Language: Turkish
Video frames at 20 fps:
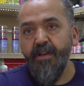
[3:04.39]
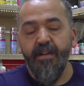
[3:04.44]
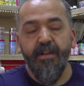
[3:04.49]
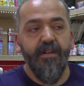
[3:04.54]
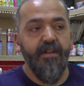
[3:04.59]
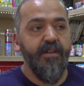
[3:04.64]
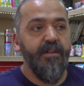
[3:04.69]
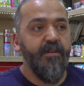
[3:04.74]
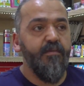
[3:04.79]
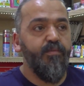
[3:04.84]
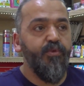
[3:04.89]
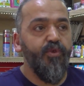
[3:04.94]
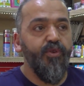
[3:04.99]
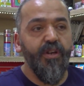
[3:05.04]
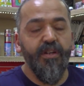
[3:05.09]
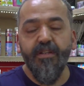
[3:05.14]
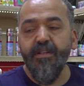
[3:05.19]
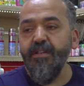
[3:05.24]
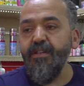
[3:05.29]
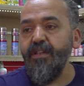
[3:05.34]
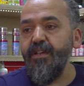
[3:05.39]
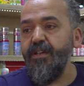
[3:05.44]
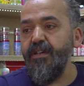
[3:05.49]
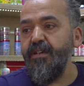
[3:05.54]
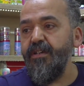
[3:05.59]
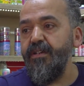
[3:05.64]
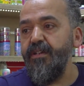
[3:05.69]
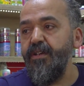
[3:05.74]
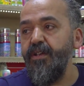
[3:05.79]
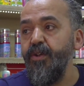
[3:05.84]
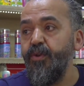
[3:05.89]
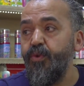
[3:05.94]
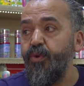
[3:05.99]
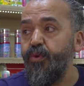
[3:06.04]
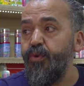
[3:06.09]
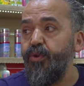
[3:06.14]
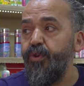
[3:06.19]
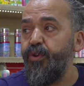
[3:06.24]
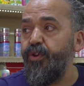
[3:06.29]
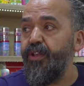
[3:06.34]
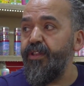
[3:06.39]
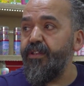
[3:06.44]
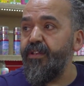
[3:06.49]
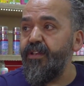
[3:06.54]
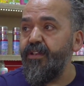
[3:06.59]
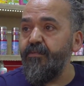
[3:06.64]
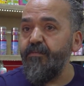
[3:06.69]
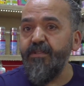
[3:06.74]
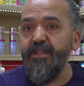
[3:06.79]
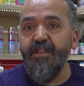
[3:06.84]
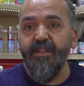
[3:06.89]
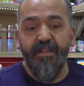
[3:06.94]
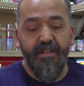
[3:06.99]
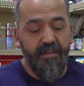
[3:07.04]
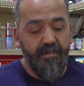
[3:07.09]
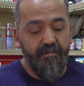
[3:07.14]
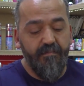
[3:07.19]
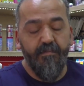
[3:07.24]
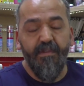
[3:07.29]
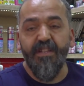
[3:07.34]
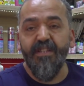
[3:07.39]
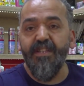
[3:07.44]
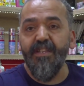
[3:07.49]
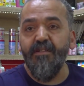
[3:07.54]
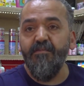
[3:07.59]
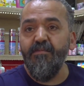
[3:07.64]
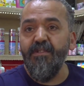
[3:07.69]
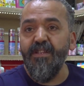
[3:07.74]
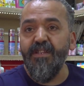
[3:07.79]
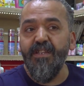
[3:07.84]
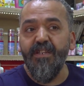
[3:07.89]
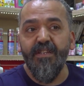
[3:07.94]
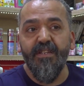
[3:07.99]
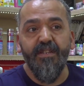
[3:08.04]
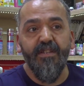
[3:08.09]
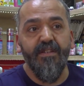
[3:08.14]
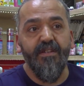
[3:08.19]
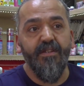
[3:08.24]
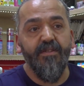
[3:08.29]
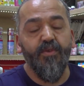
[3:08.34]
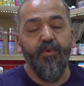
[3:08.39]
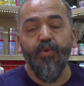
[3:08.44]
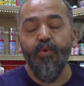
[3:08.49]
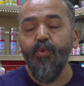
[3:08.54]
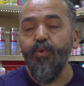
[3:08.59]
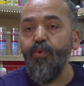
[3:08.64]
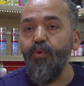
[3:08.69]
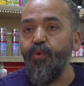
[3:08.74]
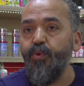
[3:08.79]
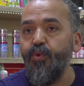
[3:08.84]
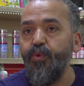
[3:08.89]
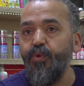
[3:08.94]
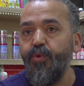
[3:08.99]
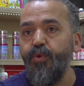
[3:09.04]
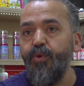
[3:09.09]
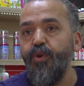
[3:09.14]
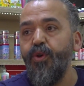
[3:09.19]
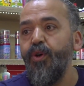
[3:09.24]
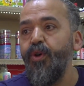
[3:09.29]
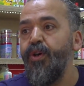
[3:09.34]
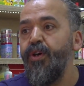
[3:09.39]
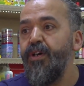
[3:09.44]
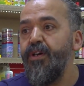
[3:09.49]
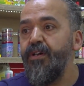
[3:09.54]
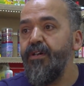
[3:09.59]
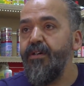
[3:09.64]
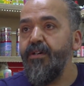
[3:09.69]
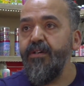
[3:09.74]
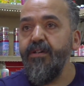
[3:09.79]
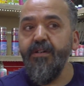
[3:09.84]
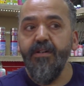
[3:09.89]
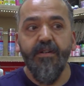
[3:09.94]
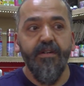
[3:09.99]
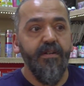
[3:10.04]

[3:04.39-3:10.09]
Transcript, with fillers: Ee, bunun yanında ilkokul öğrencilerimiz için beslenmesiydi, suluydu, e,